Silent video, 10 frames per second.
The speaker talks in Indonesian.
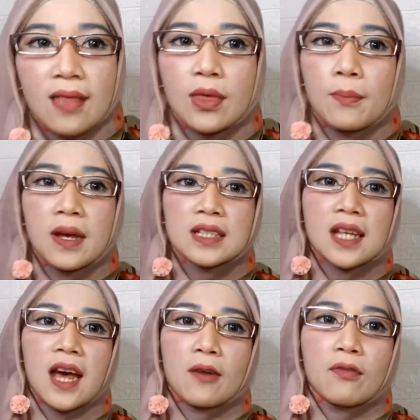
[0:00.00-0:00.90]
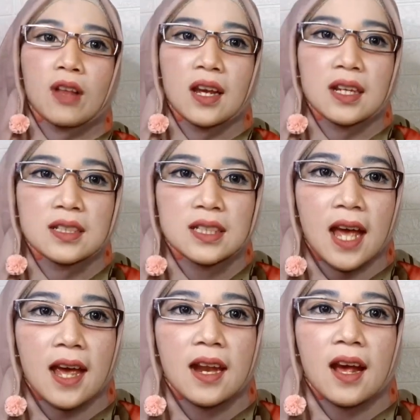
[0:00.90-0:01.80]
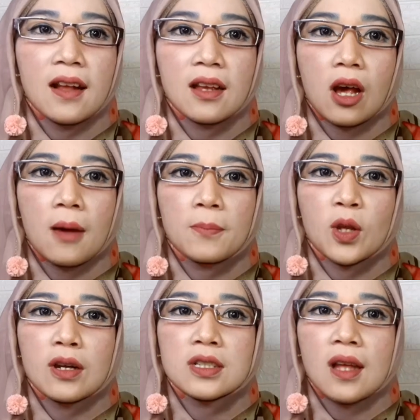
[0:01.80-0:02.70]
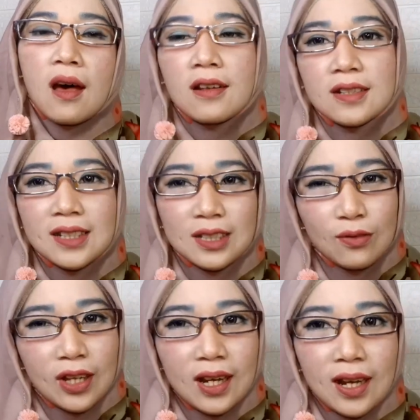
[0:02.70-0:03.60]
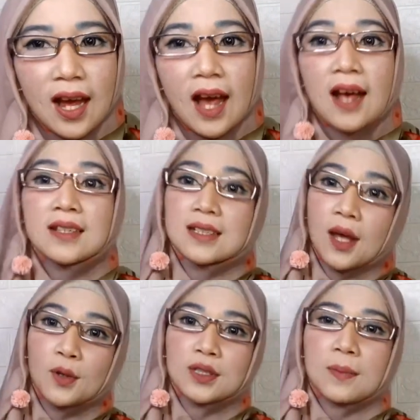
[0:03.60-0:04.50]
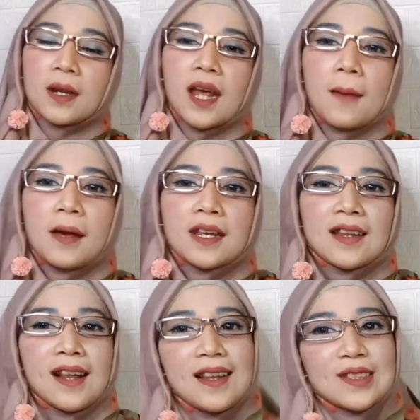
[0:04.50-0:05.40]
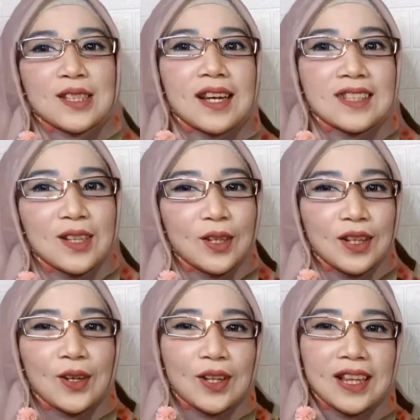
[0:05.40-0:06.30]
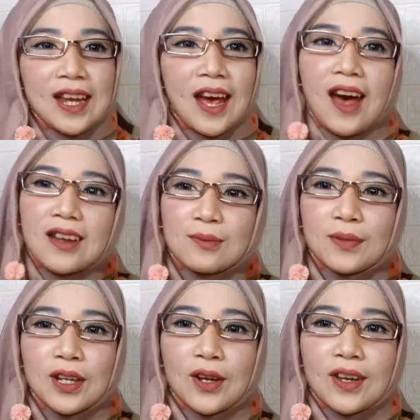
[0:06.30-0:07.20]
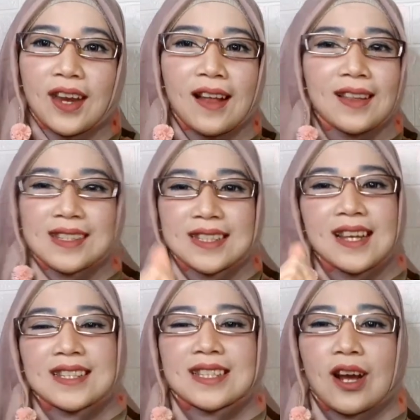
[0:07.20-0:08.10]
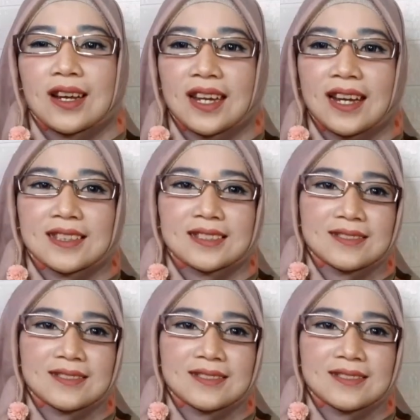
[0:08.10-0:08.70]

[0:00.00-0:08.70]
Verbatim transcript: the best airplanes and helicopters on display so seperti apa kita langsung aja lo yuk lihat videonya let's get started